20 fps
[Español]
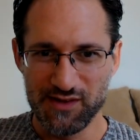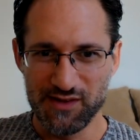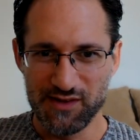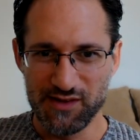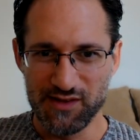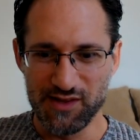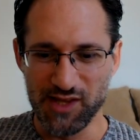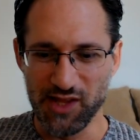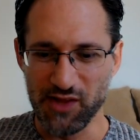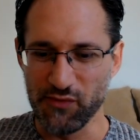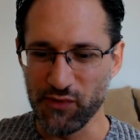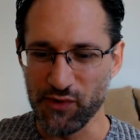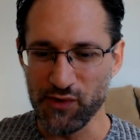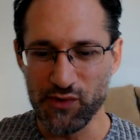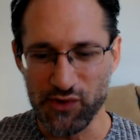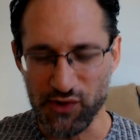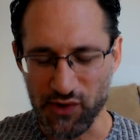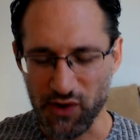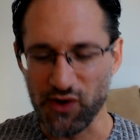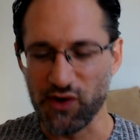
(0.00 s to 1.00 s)

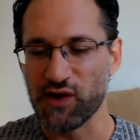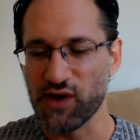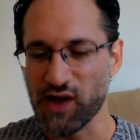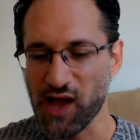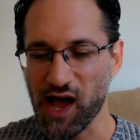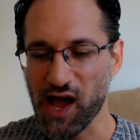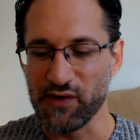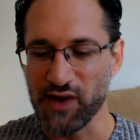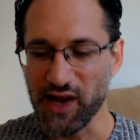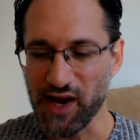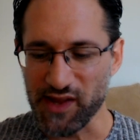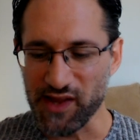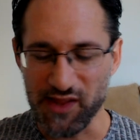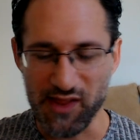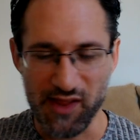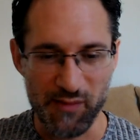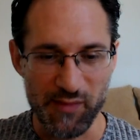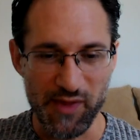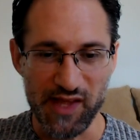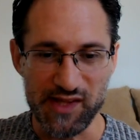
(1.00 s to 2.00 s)
Disfruto hablar
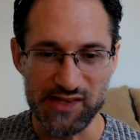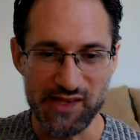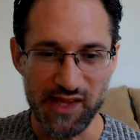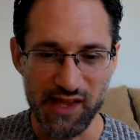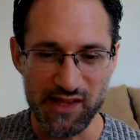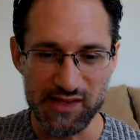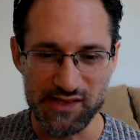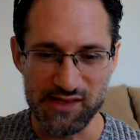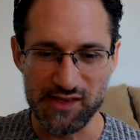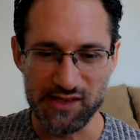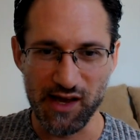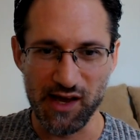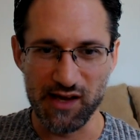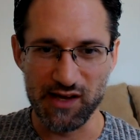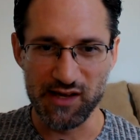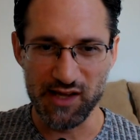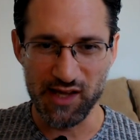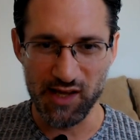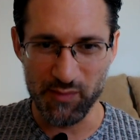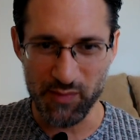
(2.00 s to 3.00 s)
desde mi
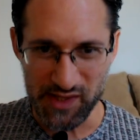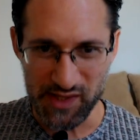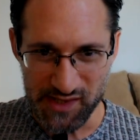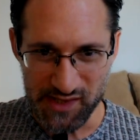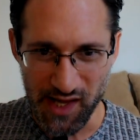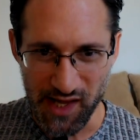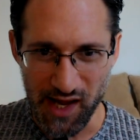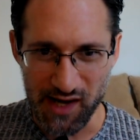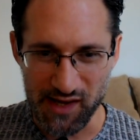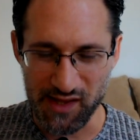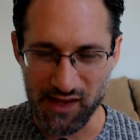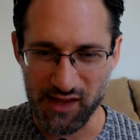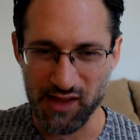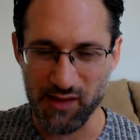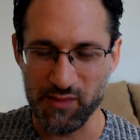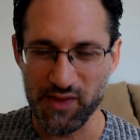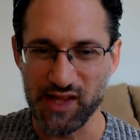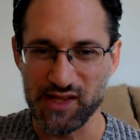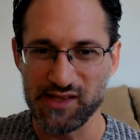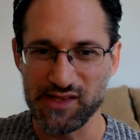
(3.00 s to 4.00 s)
esencia y pensar desde
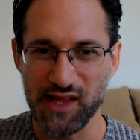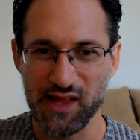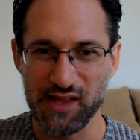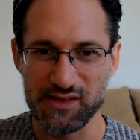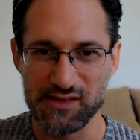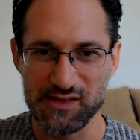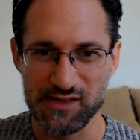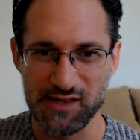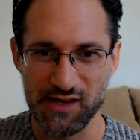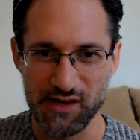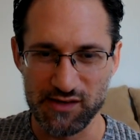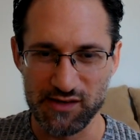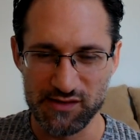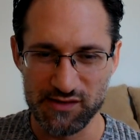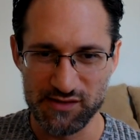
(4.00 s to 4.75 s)
mi esencia.